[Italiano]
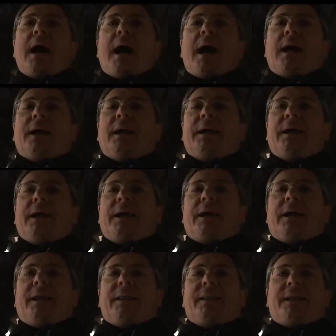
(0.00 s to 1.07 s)

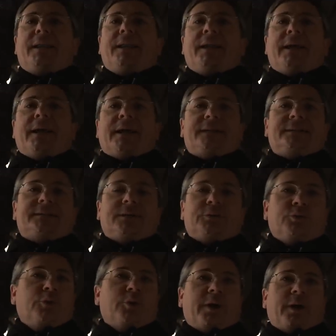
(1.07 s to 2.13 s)
anche delle
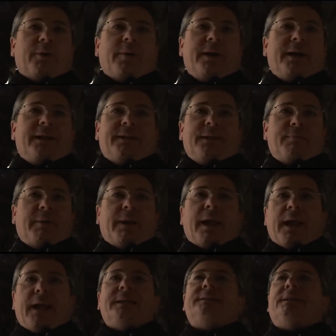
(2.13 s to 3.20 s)
calzature, quelle
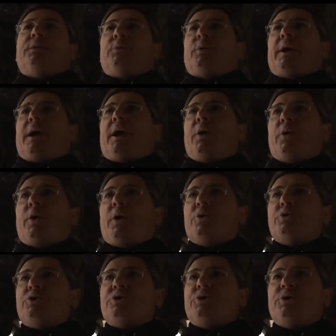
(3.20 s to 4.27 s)
tipiche calzature che ancora
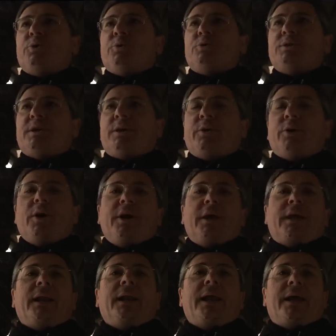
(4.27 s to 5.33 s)
oggi si usano
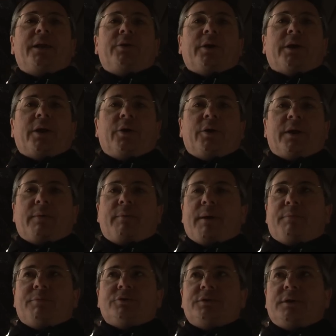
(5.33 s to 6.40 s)
in legno e che noi chiamiamo